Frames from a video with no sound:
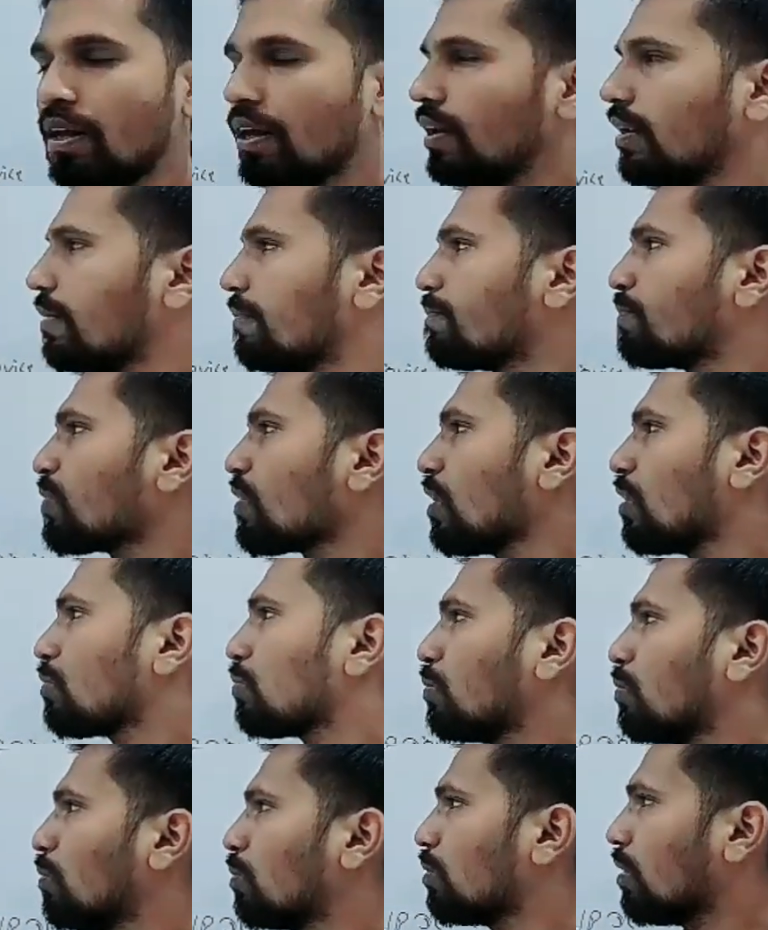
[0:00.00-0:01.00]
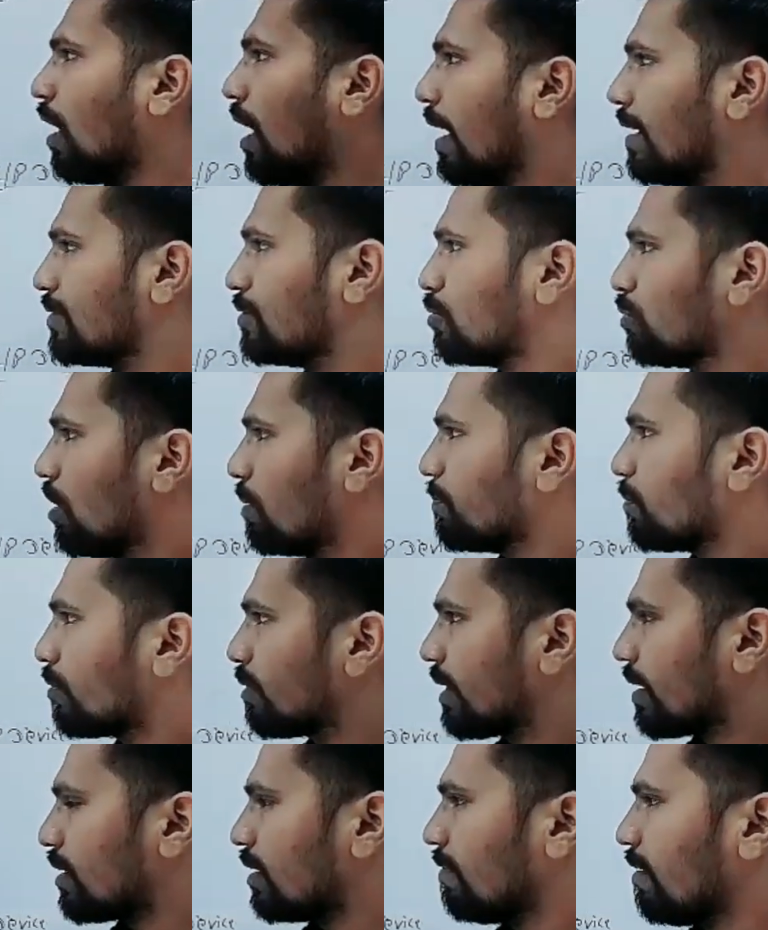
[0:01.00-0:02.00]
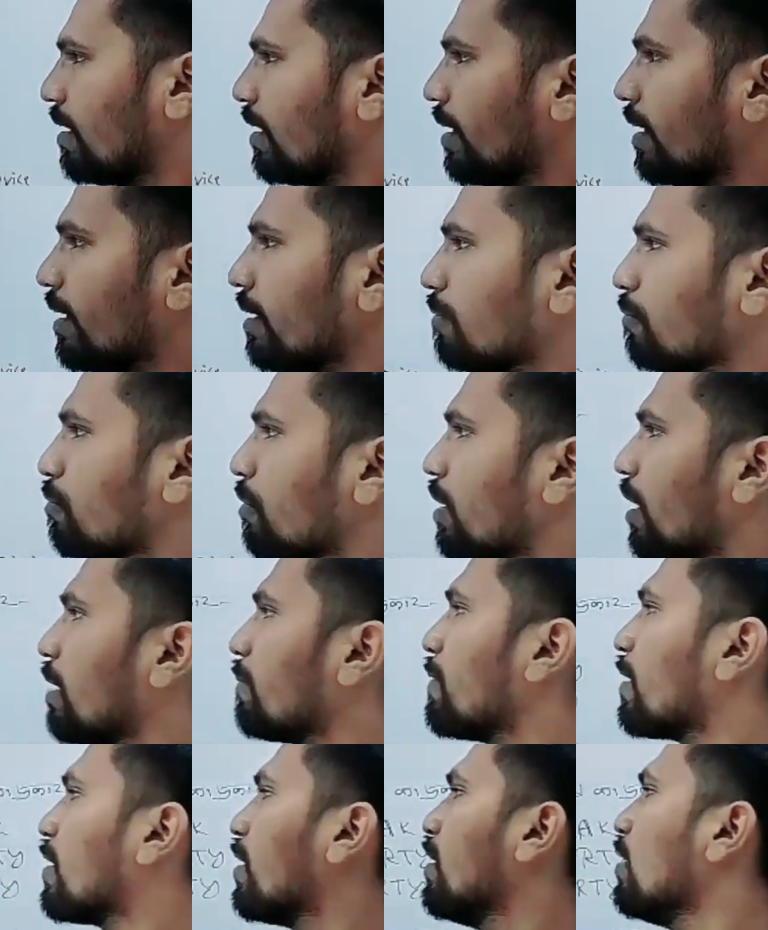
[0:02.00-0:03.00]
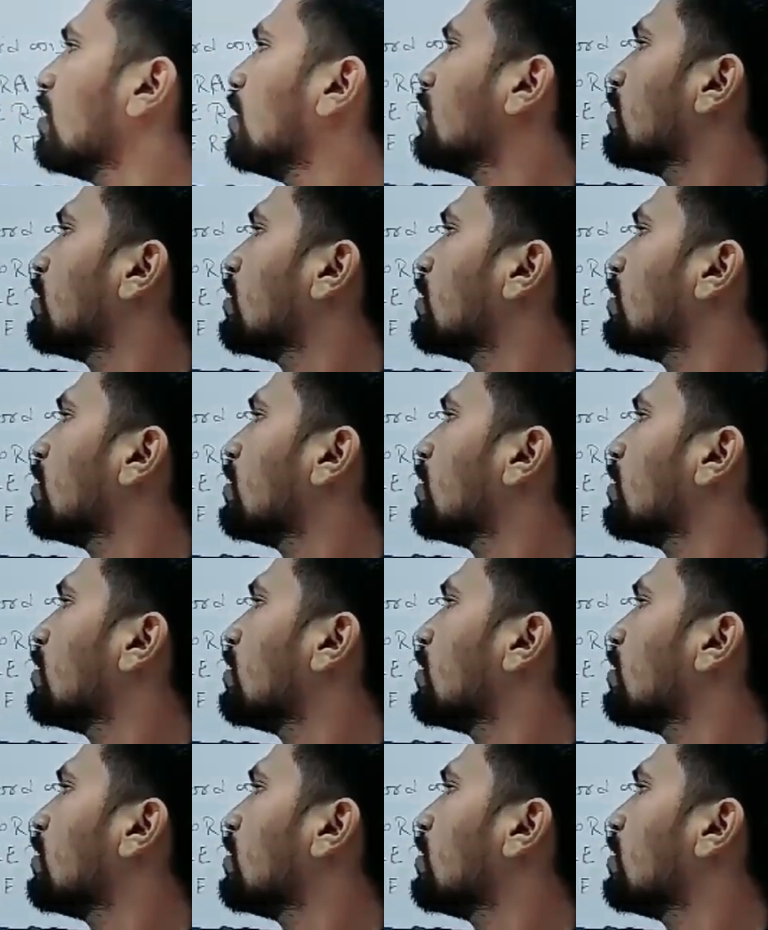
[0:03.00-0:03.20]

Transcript: है ना तो आज जो हम देखने वाले हैं वो है हमारा